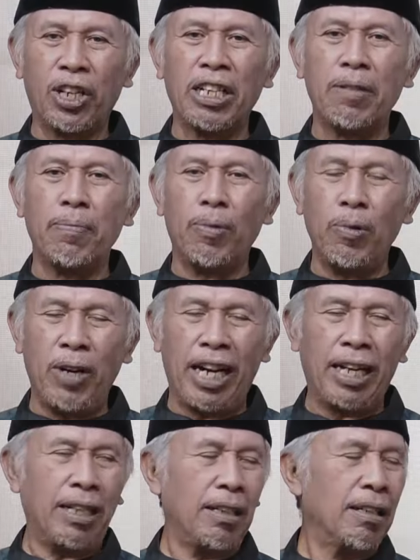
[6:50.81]

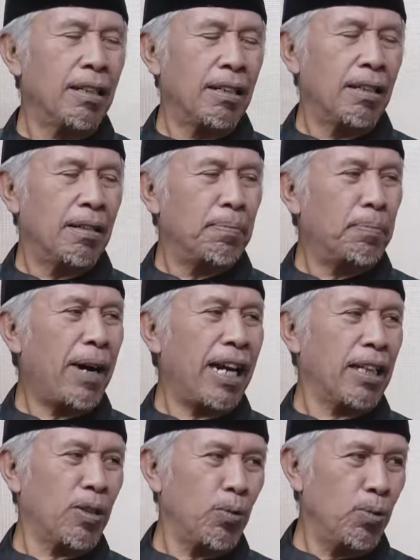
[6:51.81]
ribuan
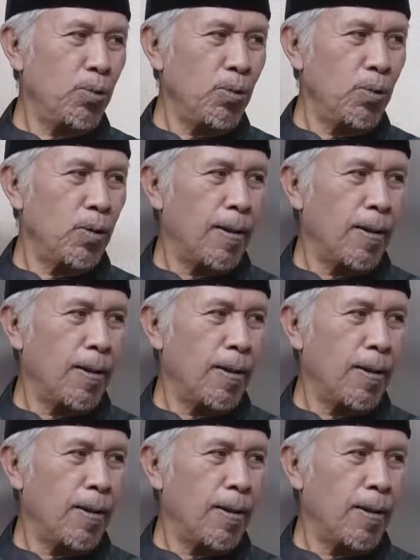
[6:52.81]
batu, mm